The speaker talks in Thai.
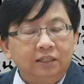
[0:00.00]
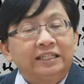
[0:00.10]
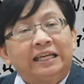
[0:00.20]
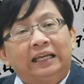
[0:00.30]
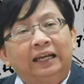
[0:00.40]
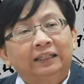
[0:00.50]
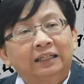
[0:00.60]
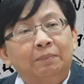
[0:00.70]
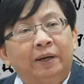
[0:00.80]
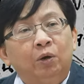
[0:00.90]
ฉีกรัฐ
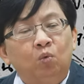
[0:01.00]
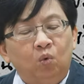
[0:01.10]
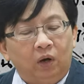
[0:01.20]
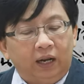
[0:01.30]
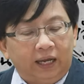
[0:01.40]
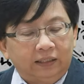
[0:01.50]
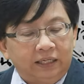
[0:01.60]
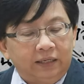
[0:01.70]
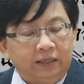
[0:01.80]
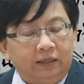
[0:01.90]
ธรรมนูญนะ
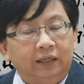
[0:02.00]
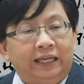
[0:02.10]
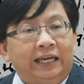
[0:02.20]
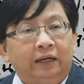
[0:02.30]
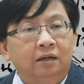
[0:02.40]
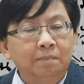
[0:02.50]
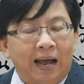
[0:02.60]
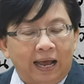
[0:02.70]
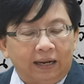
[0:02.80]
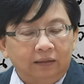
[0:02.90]
ที่เขียนขึ้น
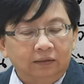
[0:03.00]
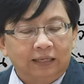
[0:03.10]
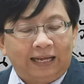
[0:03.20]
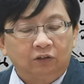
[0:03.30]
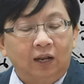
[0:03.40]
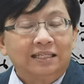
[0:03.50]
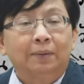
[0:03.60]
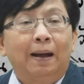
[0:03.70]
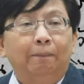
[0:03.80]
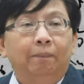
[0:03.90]
มาหลายต่อหลายฉ
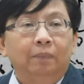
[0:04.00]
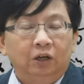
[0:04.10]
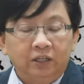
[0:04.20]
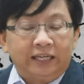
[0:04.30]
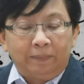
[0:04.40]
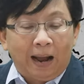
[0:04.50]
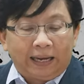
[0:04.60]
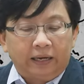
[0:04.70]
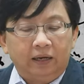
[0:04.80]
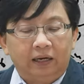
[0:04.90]
บับแล้วก็เขียนใหม่
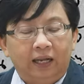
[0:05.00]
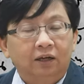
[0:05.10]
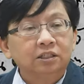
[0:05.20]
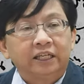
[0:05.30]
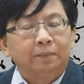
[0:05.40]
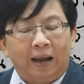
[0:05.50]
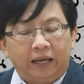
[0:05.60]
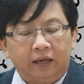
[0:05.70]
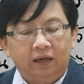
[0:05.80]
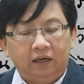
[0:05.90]
นะคะแล้วก็ฉีกใหม่
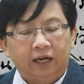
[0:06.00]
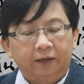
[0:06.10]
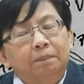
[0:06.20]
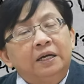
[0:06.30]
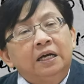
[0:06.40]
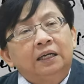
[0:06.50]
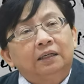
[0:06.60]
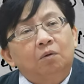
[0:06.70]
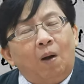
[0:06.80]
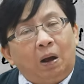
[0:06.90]
นะคะเพื่อ
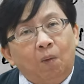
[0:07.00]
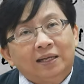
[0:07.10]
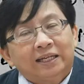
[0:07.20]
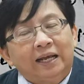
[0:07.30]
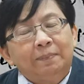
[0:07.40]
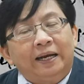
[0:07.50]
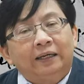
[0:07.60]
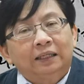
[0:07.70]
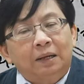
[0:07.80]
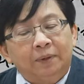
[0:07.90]
หวังว่าจะได้เป็น
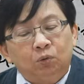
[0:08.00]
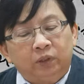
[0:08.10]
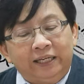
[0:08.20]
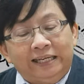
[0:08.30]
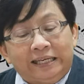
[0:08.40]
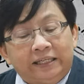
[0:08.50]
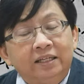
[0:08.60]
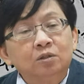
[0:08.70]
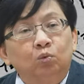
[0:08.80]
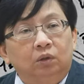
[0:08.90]
รัฐธรรมนูญที่ดี
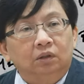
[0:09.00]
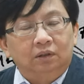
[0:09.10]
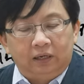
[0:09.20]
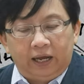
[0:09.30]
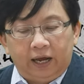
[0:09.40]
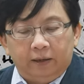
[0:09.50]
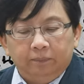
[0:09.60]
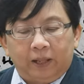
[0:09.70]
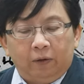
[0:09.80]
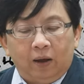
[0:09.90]
ที่สุดนะคะ
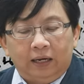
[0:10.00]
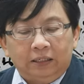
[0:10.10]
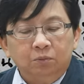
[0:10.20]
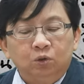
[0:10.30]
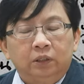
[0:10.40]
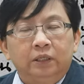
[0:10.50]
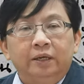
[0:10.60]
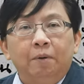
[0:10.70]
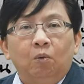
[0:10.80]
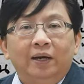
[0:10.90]
แต่ว่ารัฐธรรมนูญ
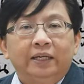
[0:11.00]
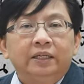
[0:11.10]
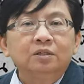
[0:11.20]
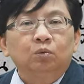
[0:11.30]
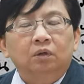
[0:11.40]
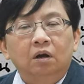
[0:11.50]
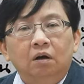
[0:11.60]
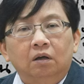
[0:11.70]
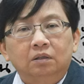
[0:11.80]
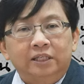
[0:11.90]
ที่บอกว่าดีที่สุดก็
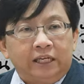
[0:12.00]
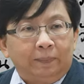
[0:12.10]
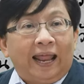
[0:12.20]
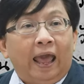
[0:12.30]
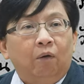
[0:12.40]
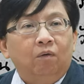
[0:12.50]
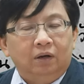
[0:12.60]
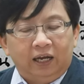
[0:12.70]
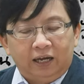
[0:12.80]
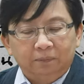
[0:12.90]
ฉีกไปแล้ว
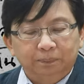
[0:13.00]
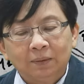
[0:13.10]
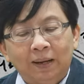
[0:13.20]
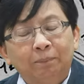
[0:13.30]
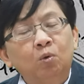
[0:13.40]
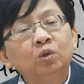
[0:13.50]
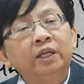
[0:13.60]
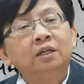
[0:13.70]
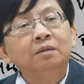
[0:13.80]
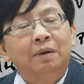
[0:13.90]
นะคะสำหรับผู้
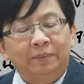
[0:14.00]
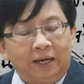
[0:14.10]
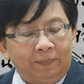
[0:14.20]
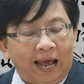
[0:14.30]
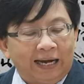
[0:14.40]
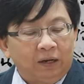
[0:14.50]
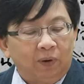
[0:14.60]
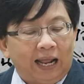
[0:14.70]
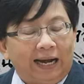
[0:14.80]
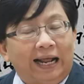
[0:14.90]
ที่ขึ้นมามีอำนาจใน
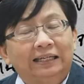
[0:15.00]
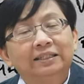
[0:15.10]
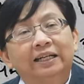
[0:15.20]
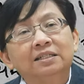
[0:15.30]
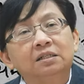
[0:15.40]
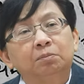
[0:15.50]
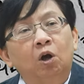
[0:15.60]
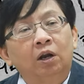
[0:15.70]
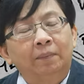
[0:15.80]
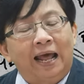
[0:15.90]
เวลานั้นจะได้สืบท
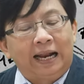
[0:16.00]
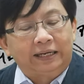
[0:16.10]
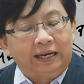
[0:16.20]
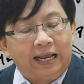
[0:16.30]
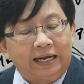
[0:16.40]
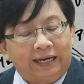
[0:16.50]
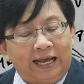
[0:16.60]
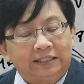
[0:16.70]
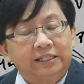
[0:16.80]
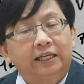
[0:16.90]
อดอำนาจได้อย่าง
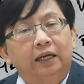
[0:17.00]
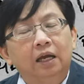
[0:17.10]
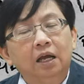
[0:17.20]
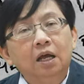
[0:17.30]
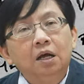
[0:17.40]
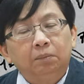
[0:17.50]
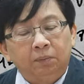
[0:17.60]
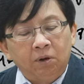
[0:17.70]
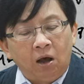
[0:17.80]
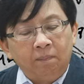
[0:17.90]
แท้จริงพ
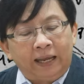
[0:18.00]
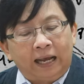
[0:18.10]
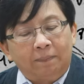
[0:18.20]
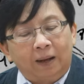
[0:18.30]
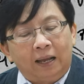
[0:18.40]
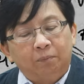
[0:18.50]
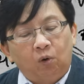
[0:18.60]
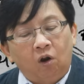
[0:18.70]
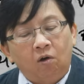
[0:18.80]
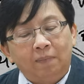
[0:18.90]
ร้อมๆไปกับการป
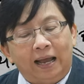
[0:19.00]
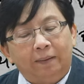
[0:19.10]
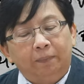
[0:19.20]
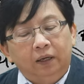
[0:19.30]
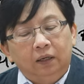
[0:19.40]
กครองแบบ